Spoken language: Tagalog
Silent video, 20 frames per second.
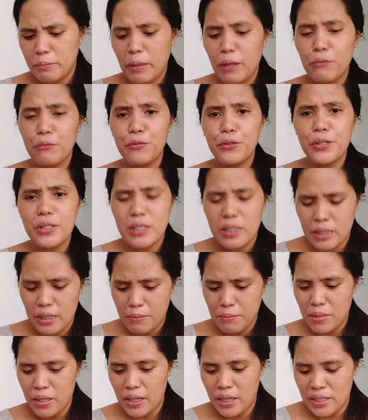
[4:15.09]
Ang first
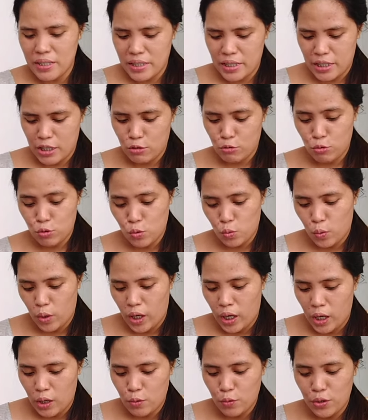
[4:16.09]
time na sila, eh, ito
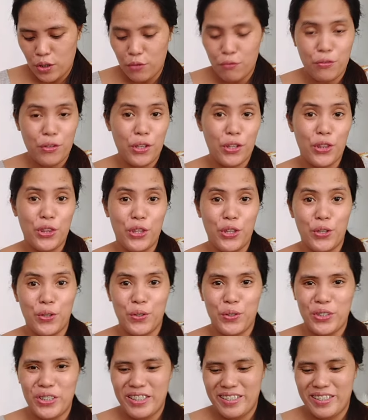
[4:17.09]
ako bigyo-bigyo.